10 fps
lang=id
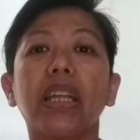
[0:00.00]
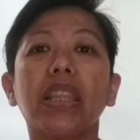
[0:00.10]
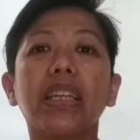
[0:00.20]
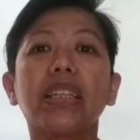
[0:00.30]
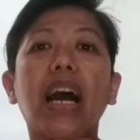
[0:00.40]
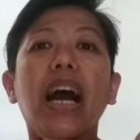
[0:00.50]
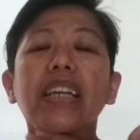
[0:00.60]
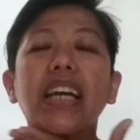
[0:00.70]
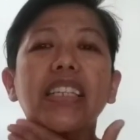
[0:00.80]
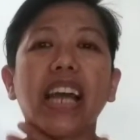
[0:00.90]
tidak
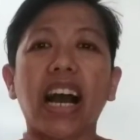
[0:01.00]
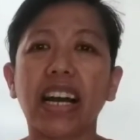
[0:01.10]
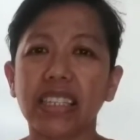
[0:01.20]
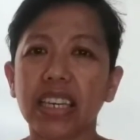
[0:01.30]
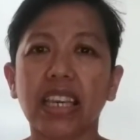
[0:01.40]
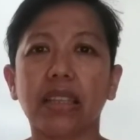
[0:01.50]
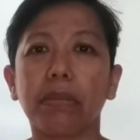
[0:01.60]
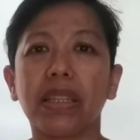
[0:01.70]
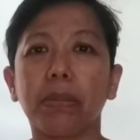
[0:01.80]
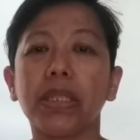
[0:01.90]
ada dahaknya ya
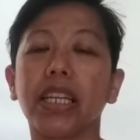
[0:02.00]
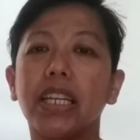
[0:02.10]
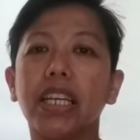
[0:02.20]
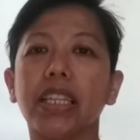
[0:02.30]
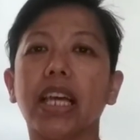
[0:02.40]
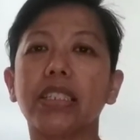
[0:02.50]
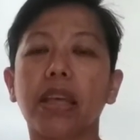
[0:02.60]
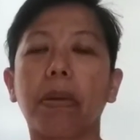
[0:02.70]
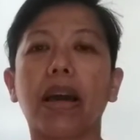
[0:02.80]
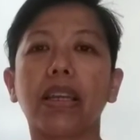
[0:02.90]
teman-teman jadi kita setiap
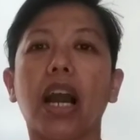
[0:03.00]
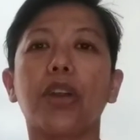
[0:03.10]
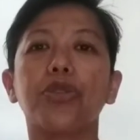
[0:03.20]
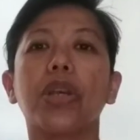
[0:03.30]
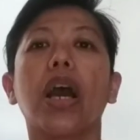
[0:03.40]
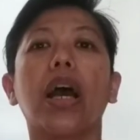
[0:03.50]
hari harus